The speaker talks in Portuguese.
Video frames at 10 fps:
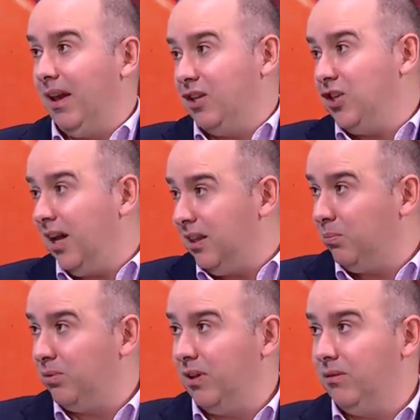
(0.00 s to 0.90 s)
é
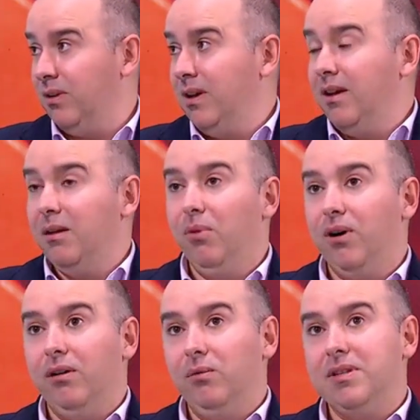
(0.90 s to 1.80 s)
gigante. Portanto, pois.
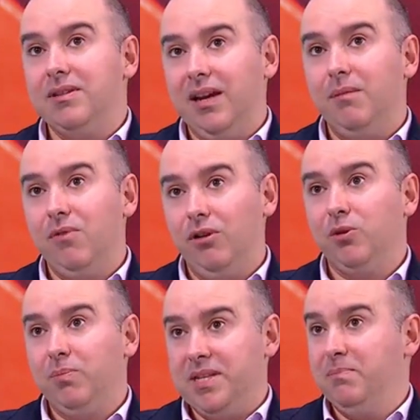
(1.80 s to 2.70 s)
embora no Instagram
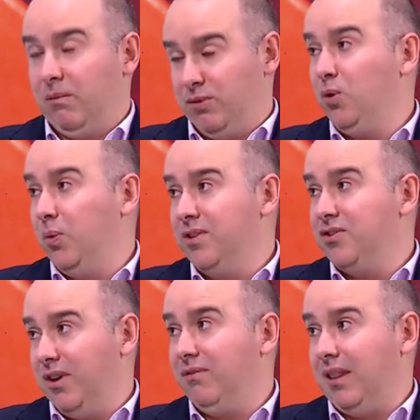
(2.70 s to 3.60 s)
nós não participamos em
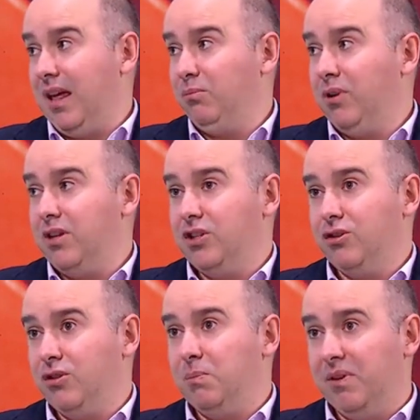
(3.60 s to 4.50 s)
quizzes, é verdade, portanto,
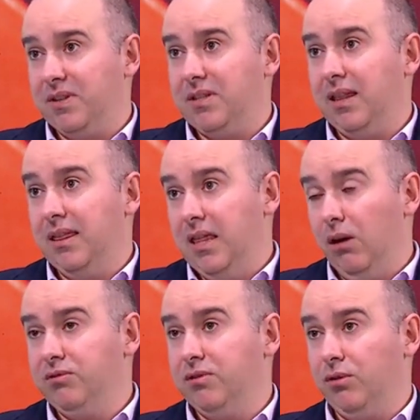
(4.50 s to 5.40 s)
estas questões da privacidade
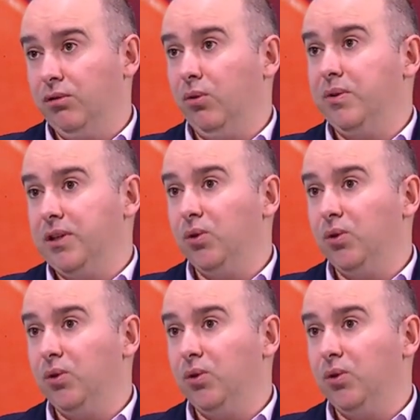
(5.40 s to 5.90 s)
não são tão